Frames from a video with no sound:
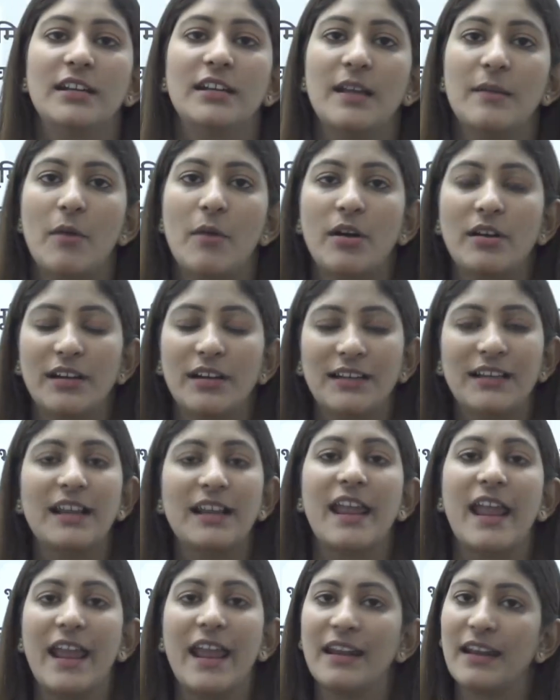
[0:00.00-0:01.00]

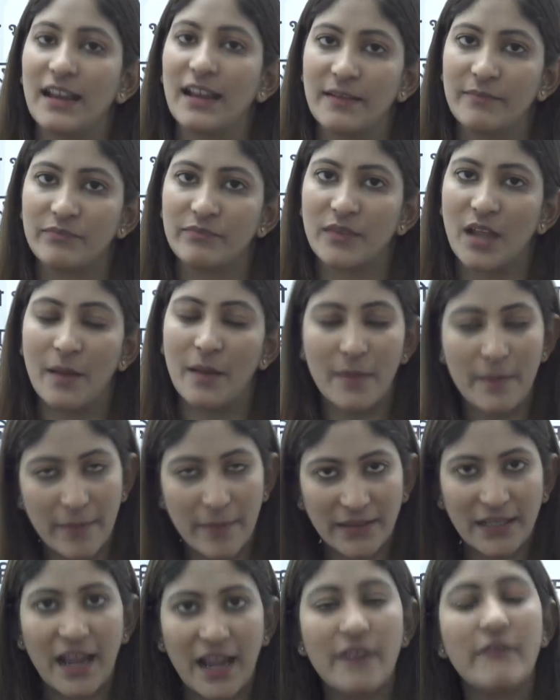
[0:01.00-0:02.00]
डेमोक्रेटिक है नहीं हमें
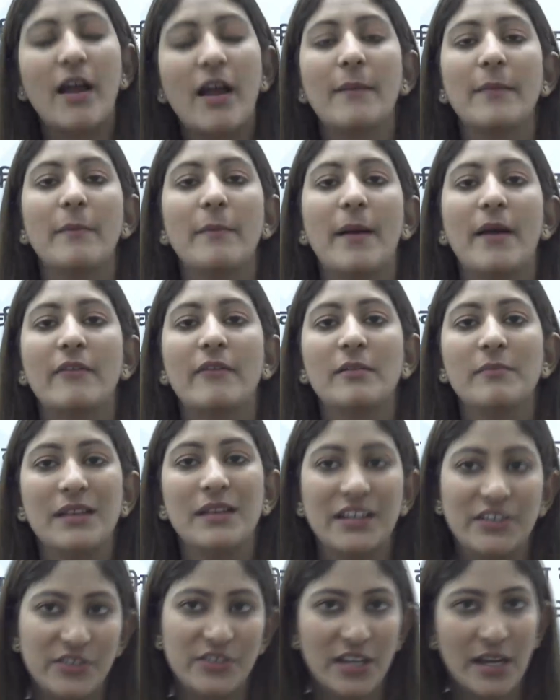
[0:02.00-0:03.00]
पता है वहाँ पे पावर
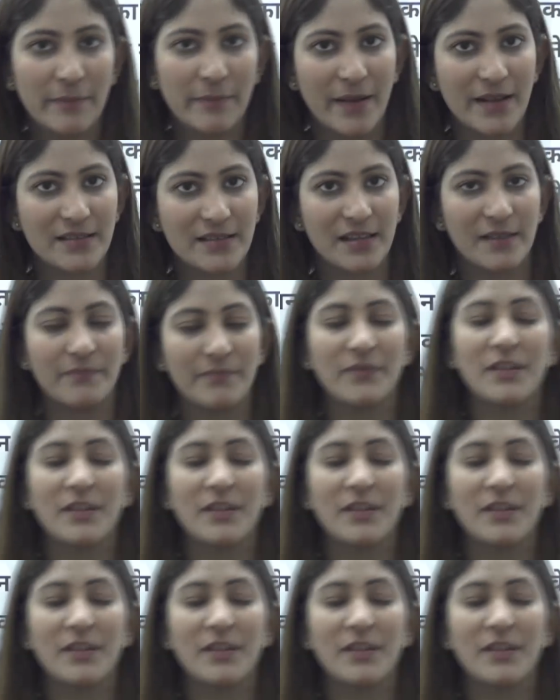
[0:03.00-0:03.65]
मिलिट्री के पास है